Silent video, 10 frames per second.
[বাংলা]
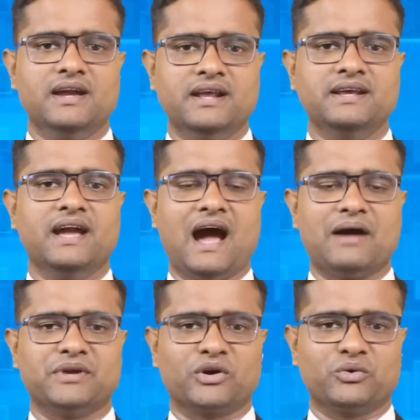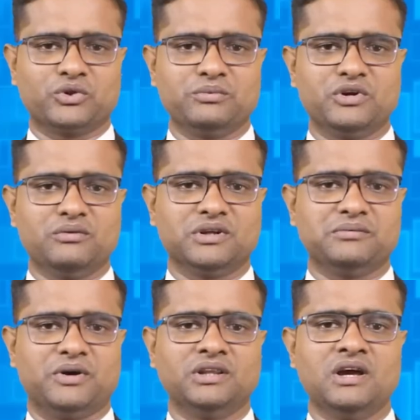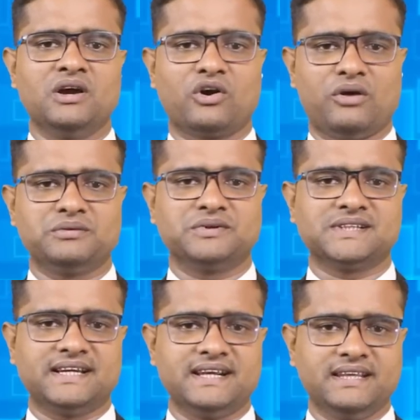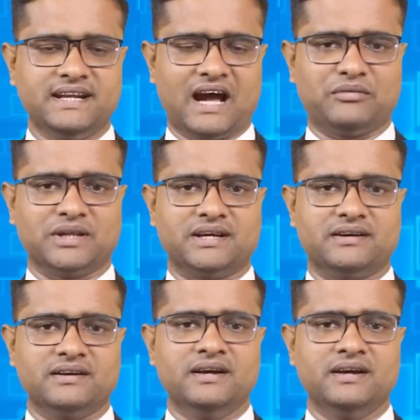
এ নিয়ে আপনার গুরুত্বপূর্ণ মতামত কমেন্ট বক্সে জানিয়ে দিন আমাদের